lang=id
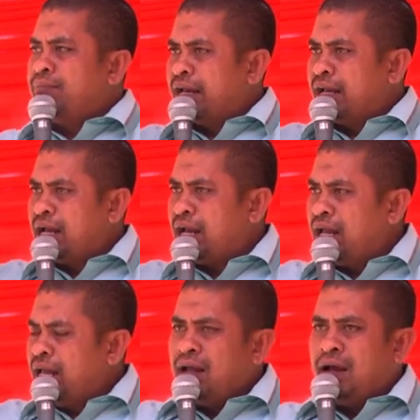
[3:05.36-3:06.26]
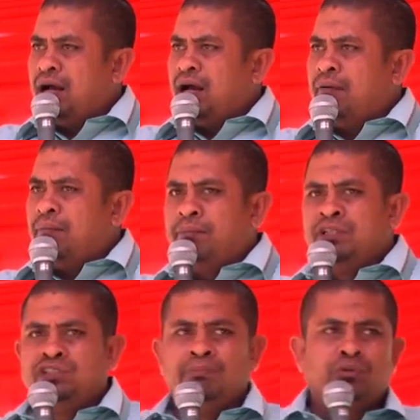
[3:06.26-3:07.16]
mereka uh,
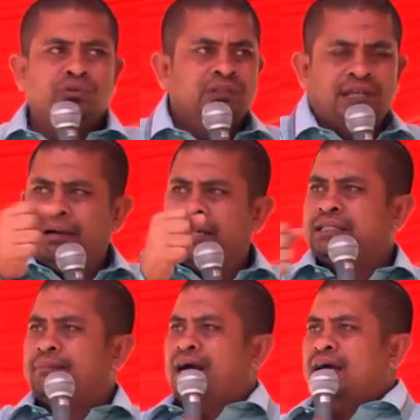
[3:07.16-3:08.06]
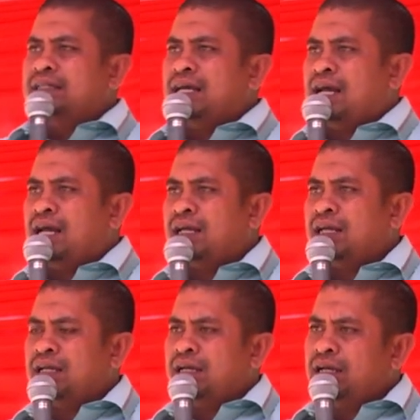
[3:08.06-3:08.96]
menjemput jamaah-jamaahnya
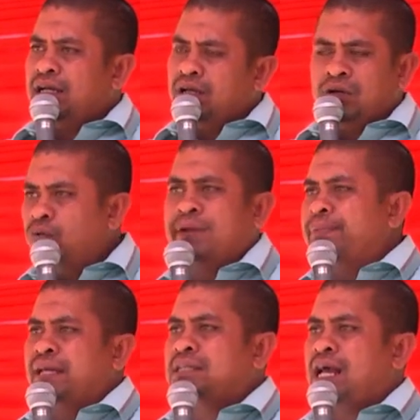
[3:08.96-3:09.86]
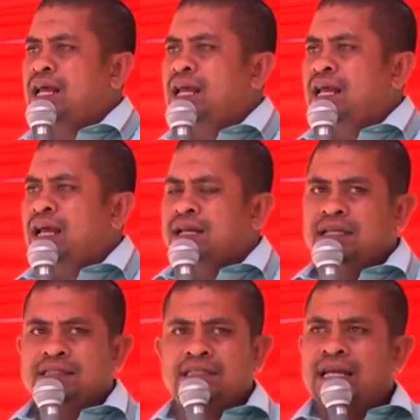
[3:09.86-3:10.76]
uh, luar biasa
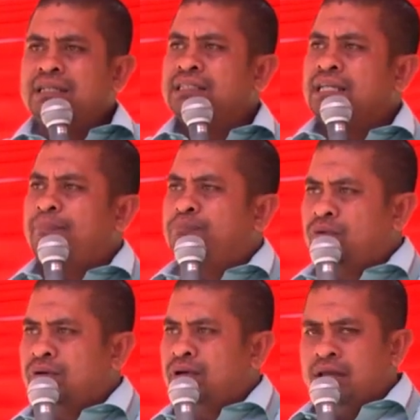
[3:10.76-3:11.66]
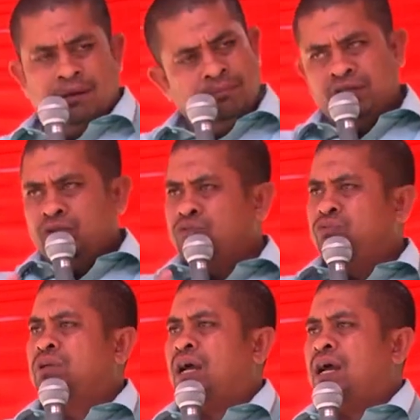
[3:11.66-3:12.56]
dan saya ke Singapura begitu
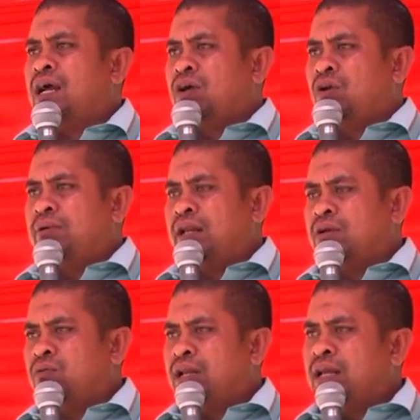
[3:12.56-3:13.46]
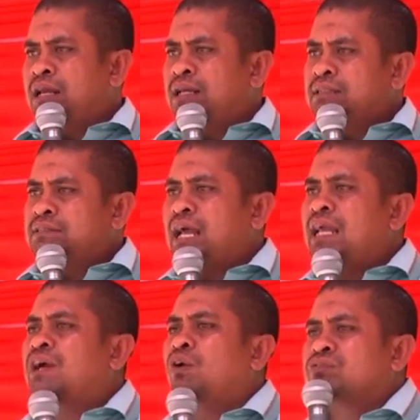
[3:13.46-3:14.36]
juga Global Equan
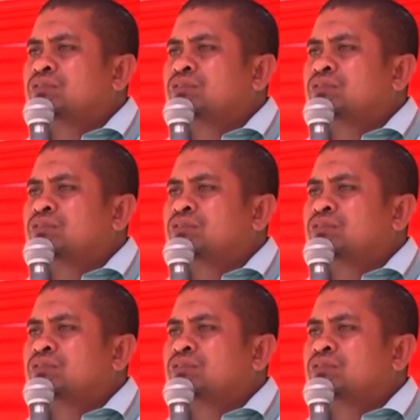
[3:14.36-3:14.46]
saya ke